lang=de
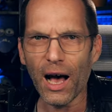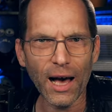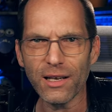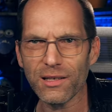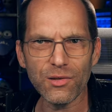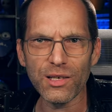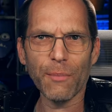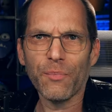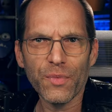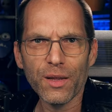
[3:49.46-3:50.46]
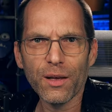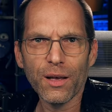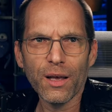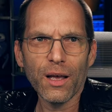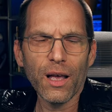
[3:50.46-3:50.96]
Alles zusammen.
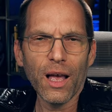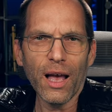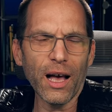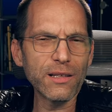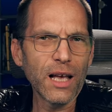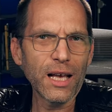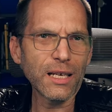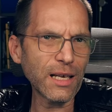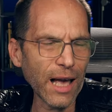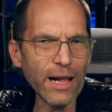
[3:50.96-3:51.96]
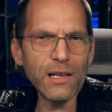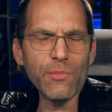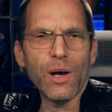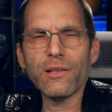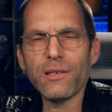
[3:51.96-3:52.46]
Er hat geil
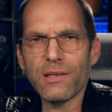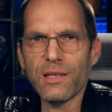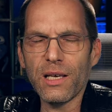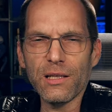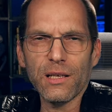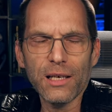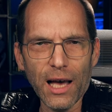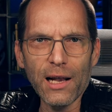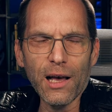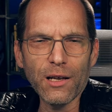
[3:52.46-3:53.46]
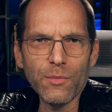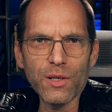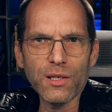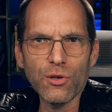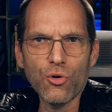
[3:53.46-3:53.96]
gemachte Szenen, geile
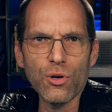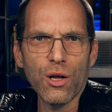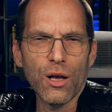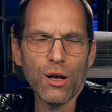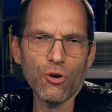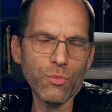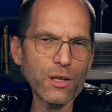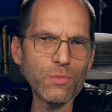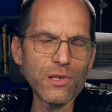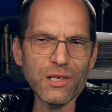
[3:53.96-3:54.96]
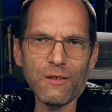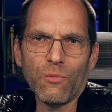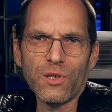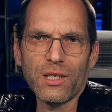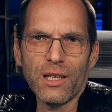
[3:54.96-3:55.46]
Animation und manchmal Szenen,
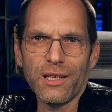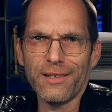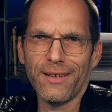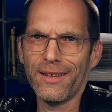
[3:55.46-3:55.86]
wo man sich denkt,